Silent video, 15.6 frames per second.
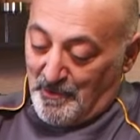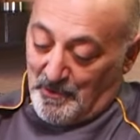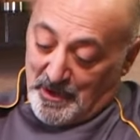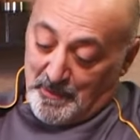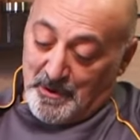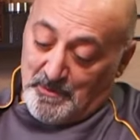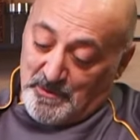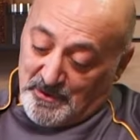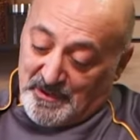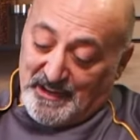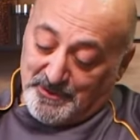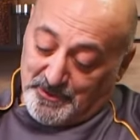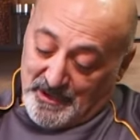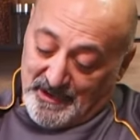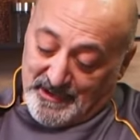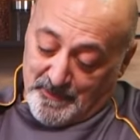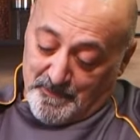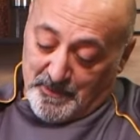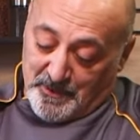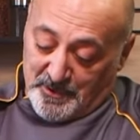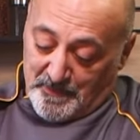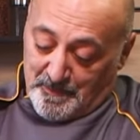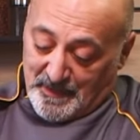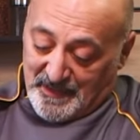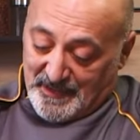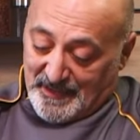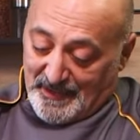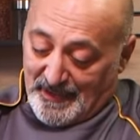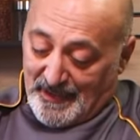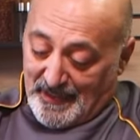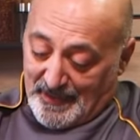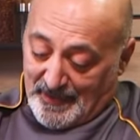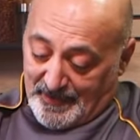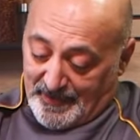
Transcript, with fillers: Ora però me lo gratto anche un pochino in padella